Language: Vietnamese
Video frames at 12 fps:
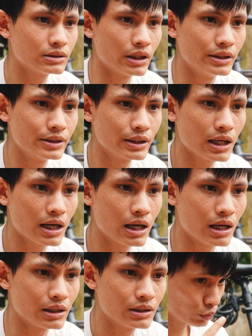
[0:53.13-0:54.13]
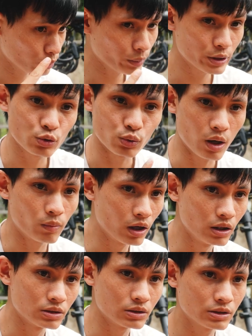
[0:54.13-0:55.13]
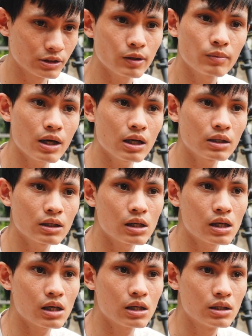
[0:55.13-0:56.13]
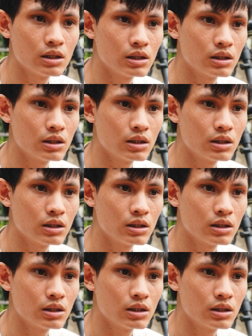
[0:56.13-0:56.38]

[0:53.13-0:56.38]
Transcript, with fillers: đấy chính là giúp mình chủ động hơn trong các uh,